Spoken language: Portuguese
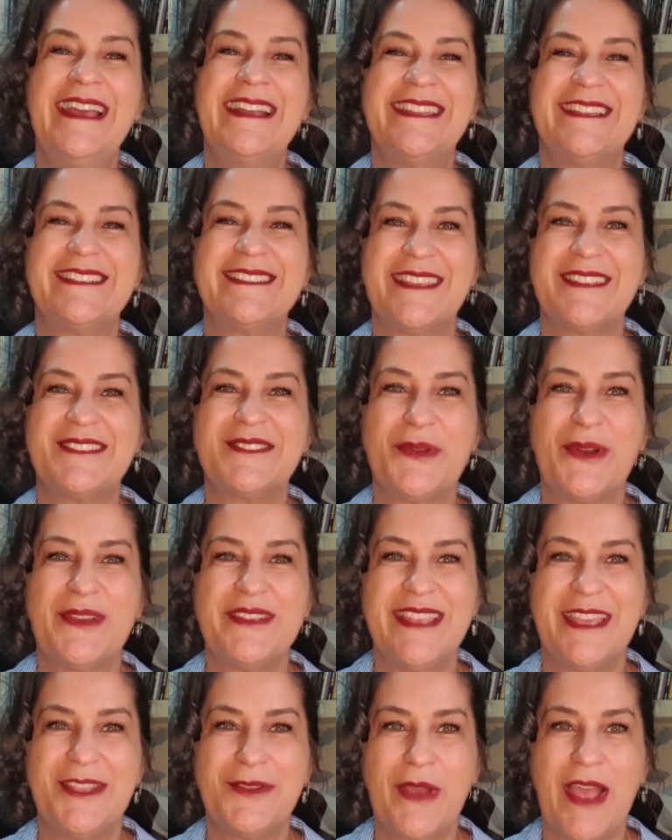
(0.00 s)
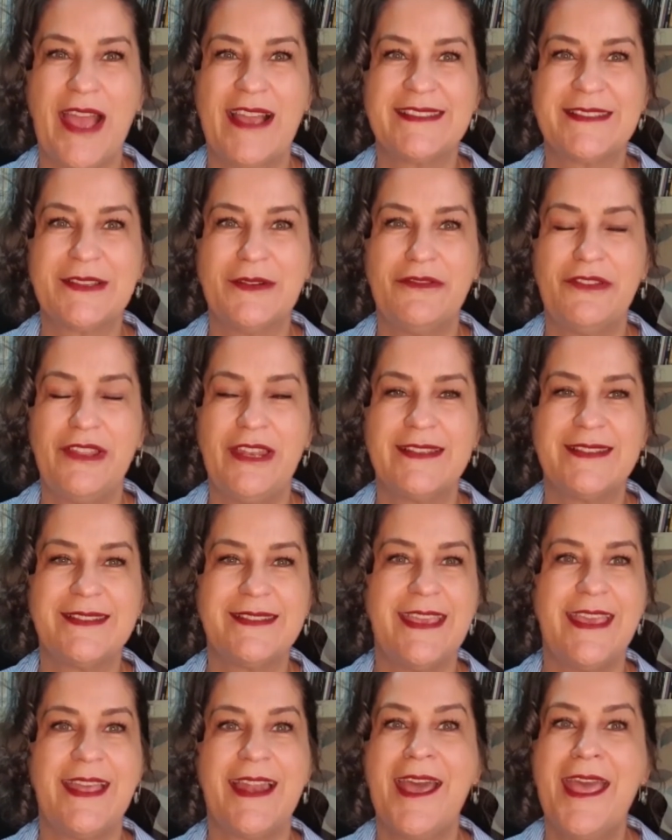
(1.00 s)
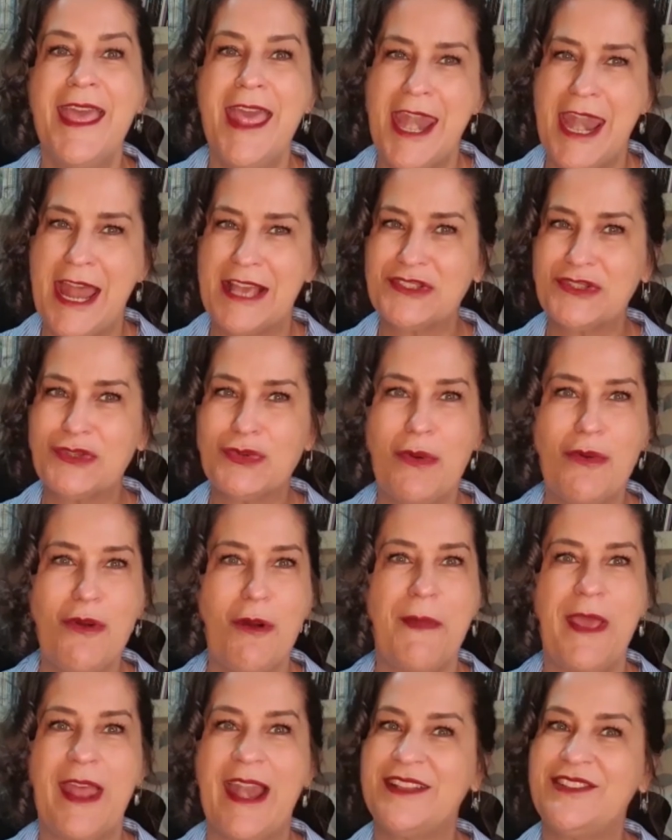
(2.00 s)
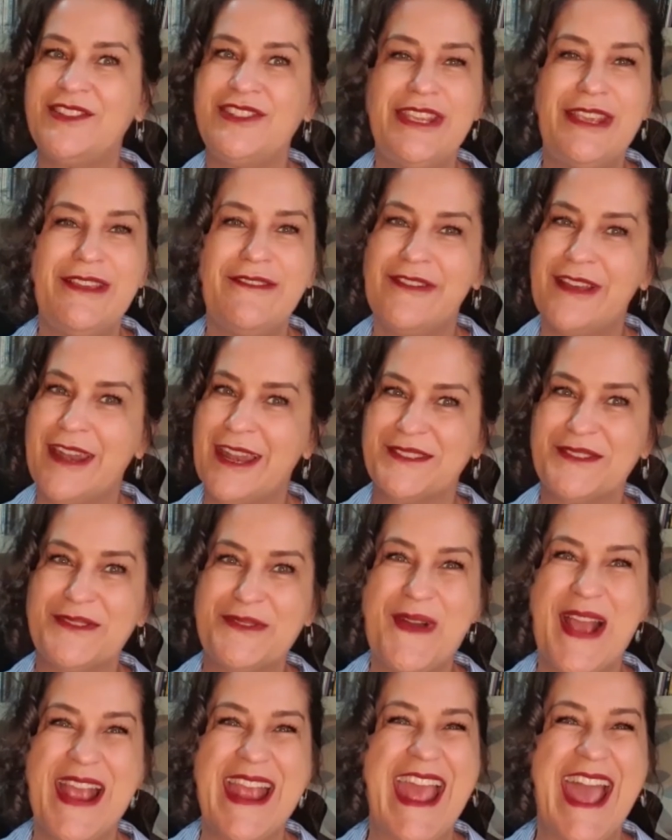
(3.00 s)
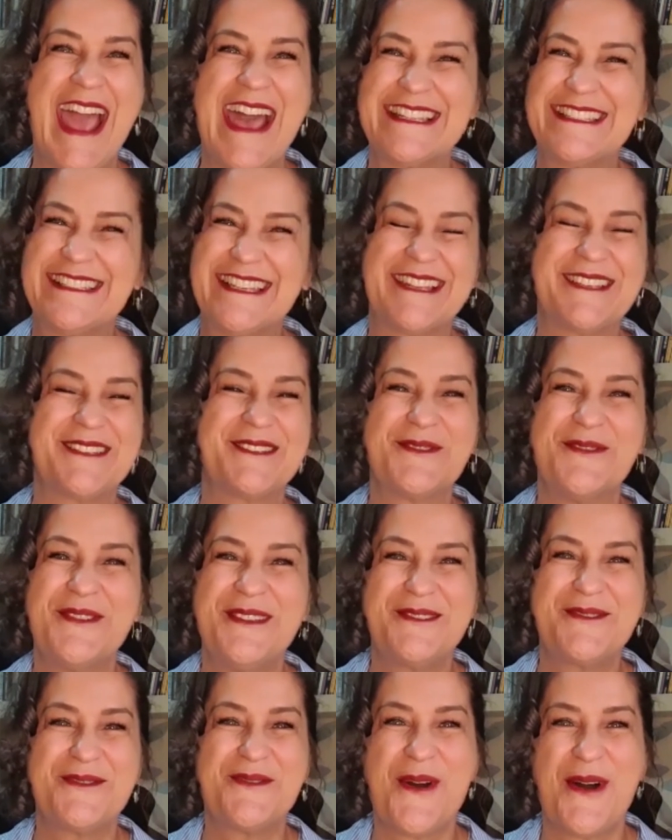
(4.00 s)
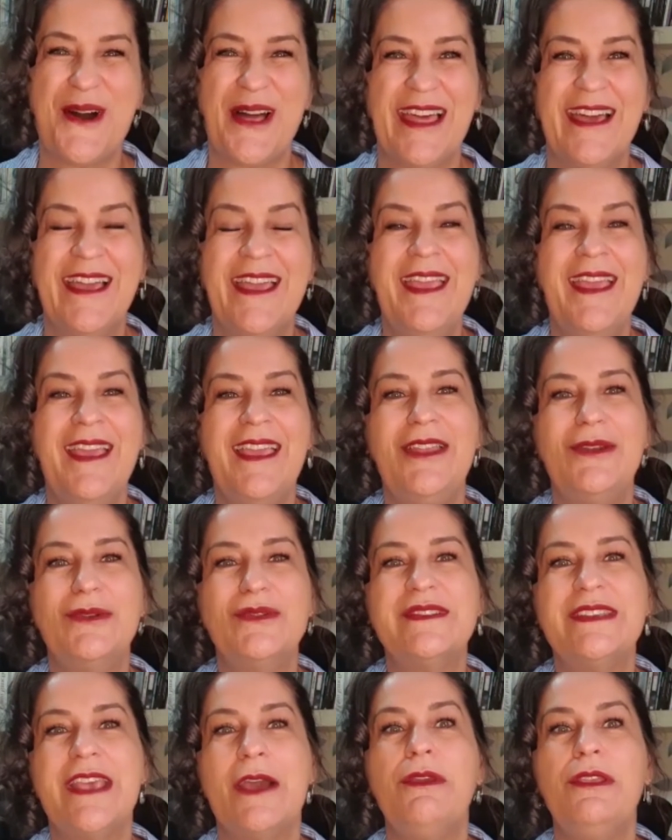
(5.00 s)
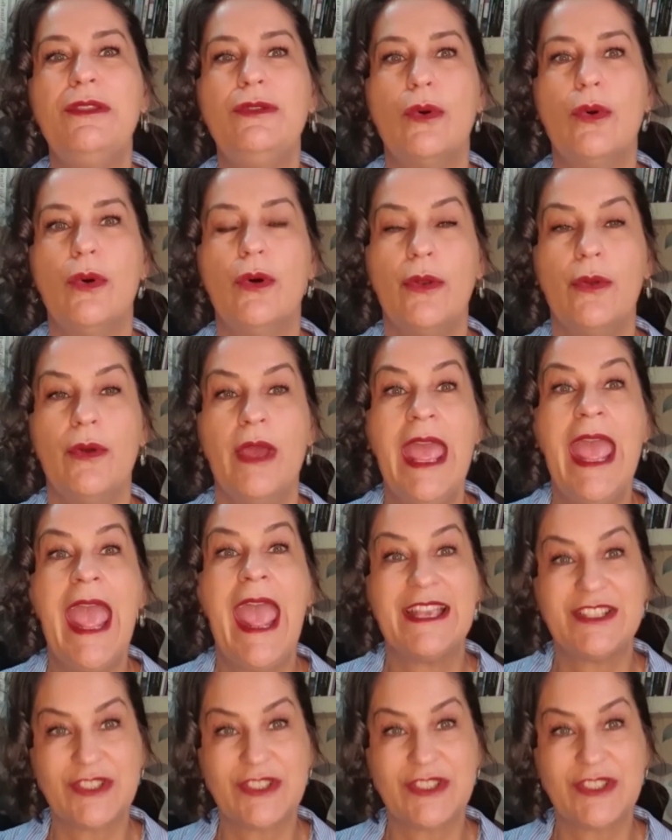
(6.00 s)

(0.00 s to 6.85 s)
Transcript: das questões da educação financeira na sua cooperativa, na sua casa, na sua escola e no seu entorno. É